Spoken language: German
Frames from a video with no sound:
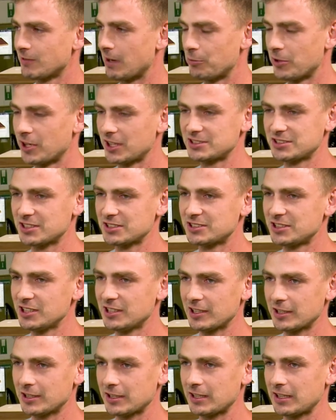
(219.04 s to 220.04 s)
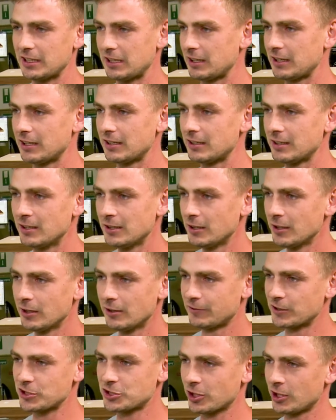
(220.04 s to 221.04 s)
wenn man jetzt die Zieglinge
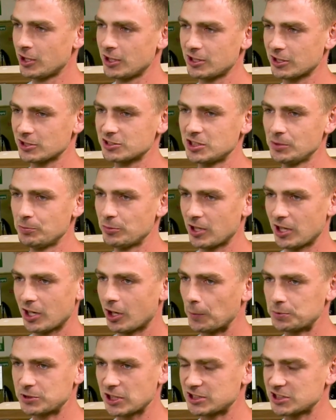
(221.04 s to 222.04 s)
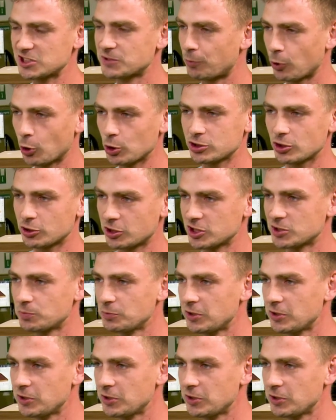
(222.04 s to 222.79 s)
verstellt, dann sieht man, ob es jetzt ins Plus oder ins